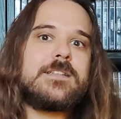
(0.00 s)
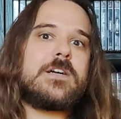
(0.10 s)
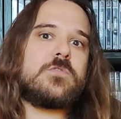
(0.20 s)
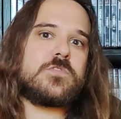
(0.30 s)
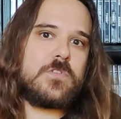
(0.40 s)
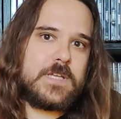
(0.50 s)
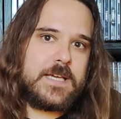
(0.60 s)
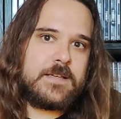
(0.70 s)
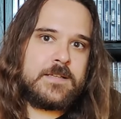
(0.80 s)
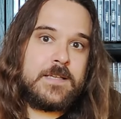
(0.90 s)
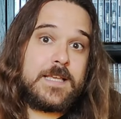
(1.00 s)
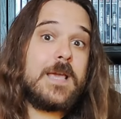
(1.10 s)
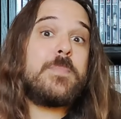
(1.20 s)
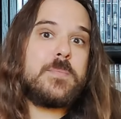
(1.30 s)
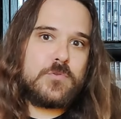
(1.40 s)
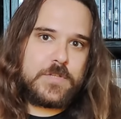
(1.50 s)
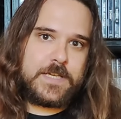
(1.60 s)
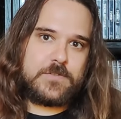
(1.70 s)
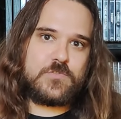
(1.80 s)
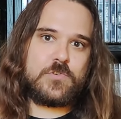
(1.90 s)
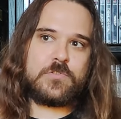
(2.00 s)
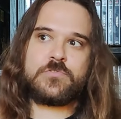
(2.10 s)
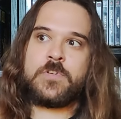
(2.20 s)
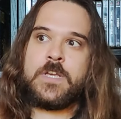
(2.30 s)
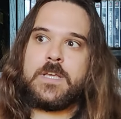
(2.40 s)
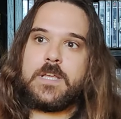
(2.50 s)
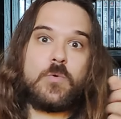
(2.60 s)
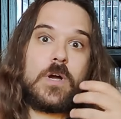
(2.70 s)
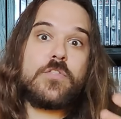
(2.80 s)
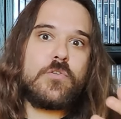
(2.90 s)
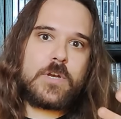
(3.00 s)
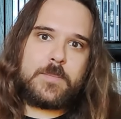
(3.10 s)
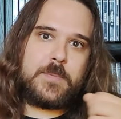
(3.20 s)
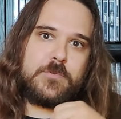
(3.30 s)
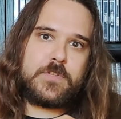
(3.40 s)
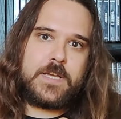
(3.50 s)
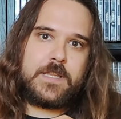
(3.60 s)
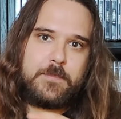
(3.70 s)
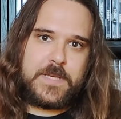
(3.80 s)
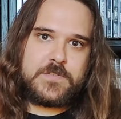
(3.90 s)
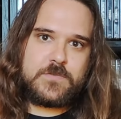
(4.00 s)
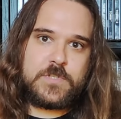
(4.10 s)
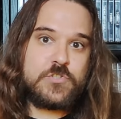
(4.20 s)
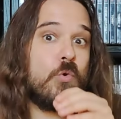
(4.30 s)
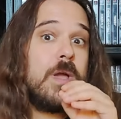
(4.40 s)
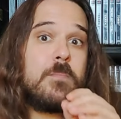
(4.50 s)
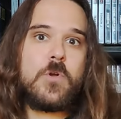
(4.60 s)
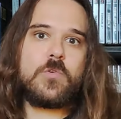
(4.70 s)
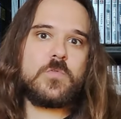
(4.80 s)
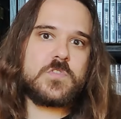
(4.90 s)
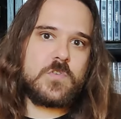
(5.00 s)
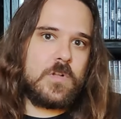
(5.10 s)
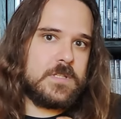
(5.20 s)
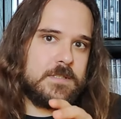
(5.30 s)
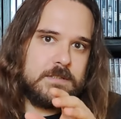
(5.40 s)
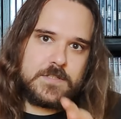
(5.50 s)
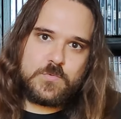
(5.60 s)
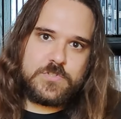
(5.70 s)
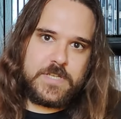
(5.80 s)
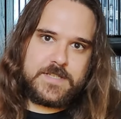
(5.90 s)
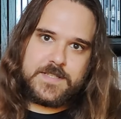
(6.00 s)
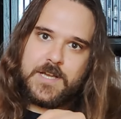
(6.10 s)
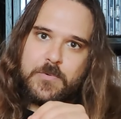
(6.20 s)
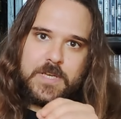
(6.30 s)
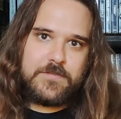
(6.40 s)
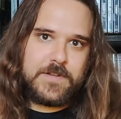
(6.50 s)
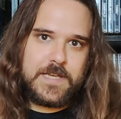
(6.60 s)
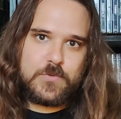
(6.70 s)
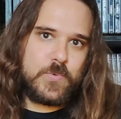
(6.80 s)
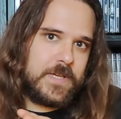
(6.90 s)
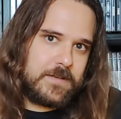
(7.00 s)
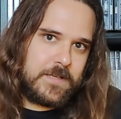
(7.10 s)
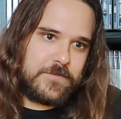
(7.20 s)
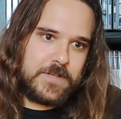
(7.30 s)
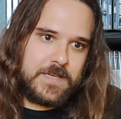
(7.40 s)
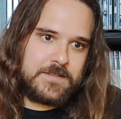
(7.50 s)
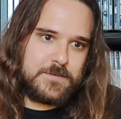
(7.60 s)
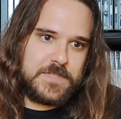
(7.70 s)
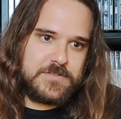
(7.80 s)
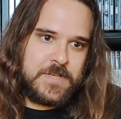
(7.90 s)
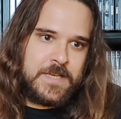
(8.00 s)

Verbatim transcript: que a consola é, que é a biblioteca de jogos. Eu adoro a biblioteca da PS2. Não é a melhor consola da sua geração a nível de hardware, é verdade, mas